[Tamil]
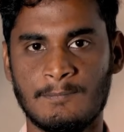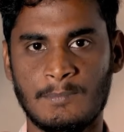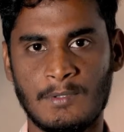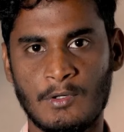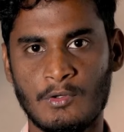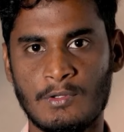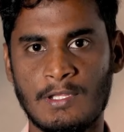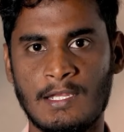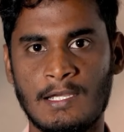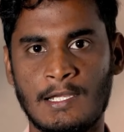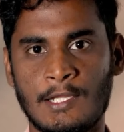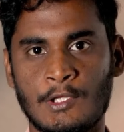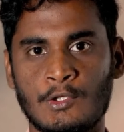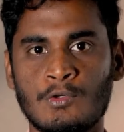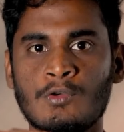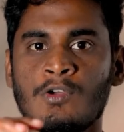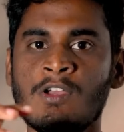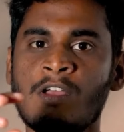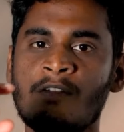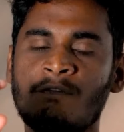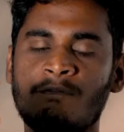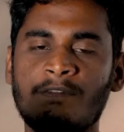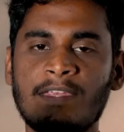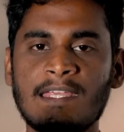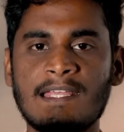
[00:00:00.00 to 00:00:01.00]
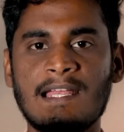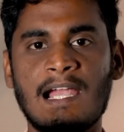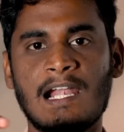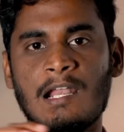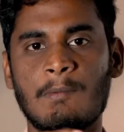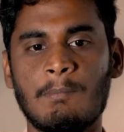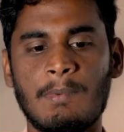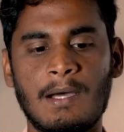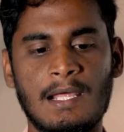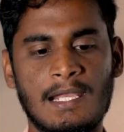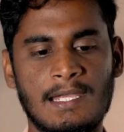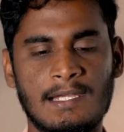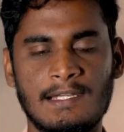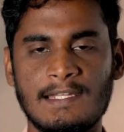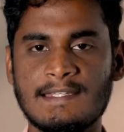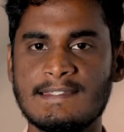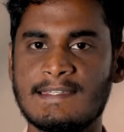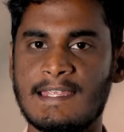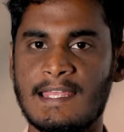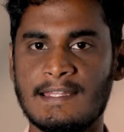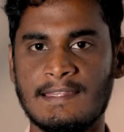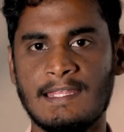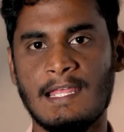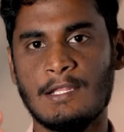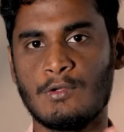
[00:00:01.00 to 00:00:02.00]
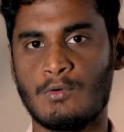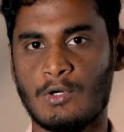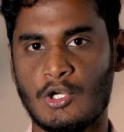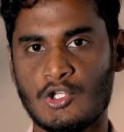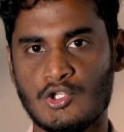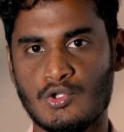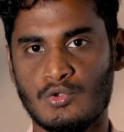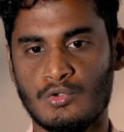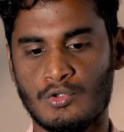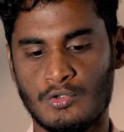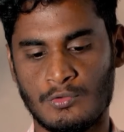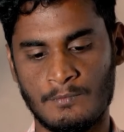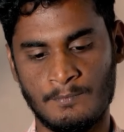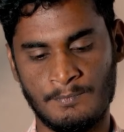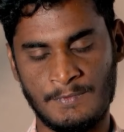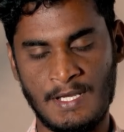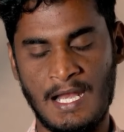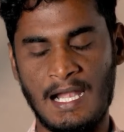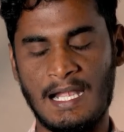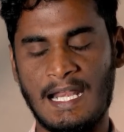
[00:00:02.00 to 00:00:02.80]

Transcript: பகுதிகளையும் வீக்கான பாறைகளையும் சேர்த்து அதை உடச்சி விட்ரும்